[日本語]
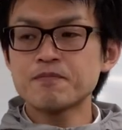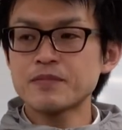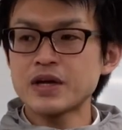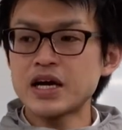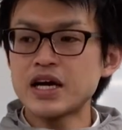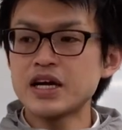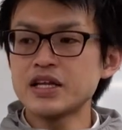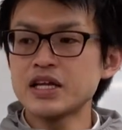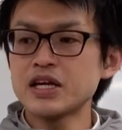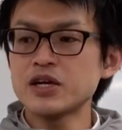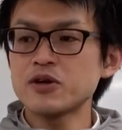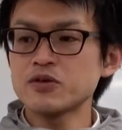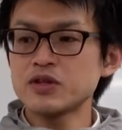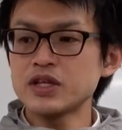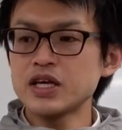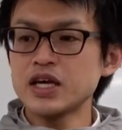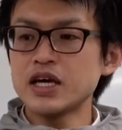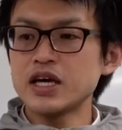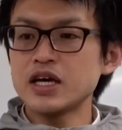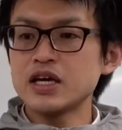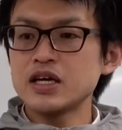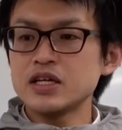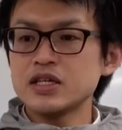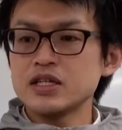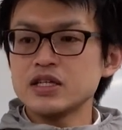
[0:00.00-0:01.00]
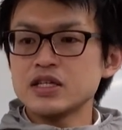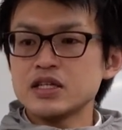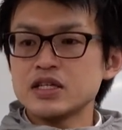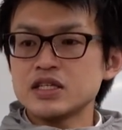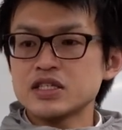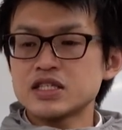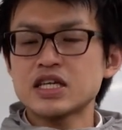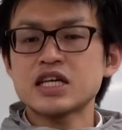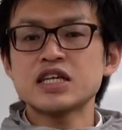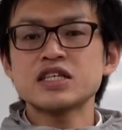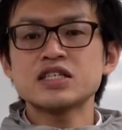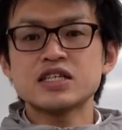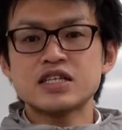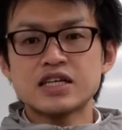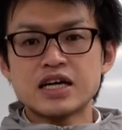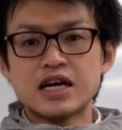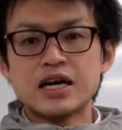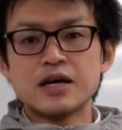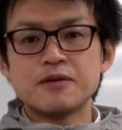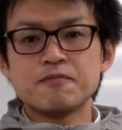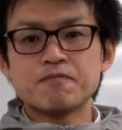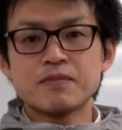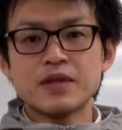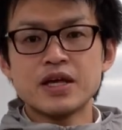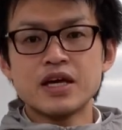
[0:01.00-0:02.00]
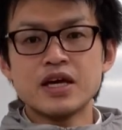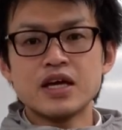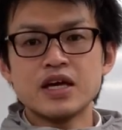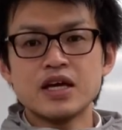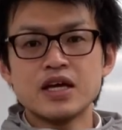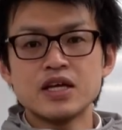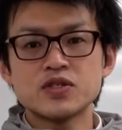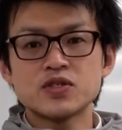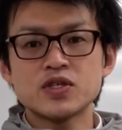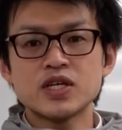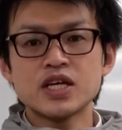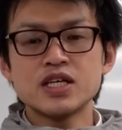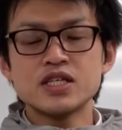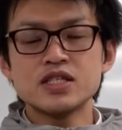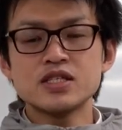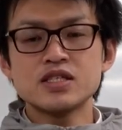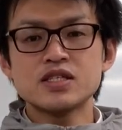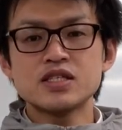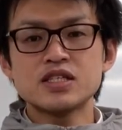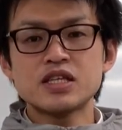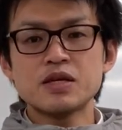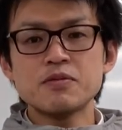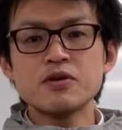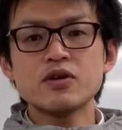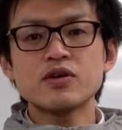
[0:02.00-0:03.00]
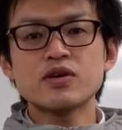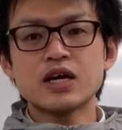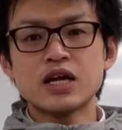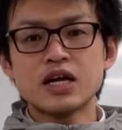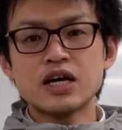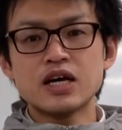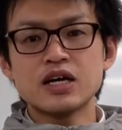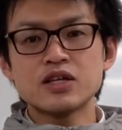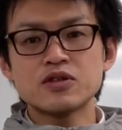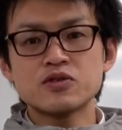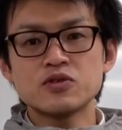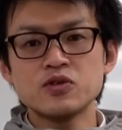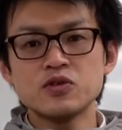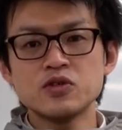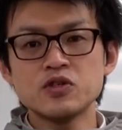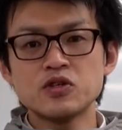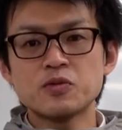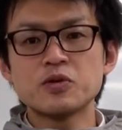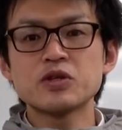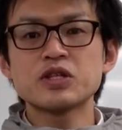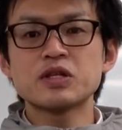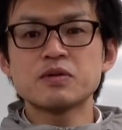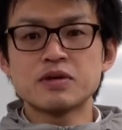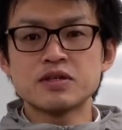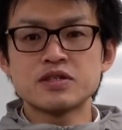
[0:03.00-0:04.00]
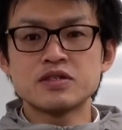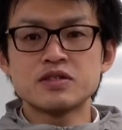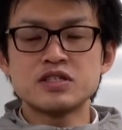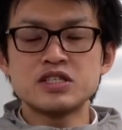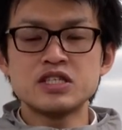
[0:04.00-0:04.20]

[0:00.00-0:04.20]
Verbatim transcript: はい。なので、近々、えー、受験してみようかなというふうに思ってます。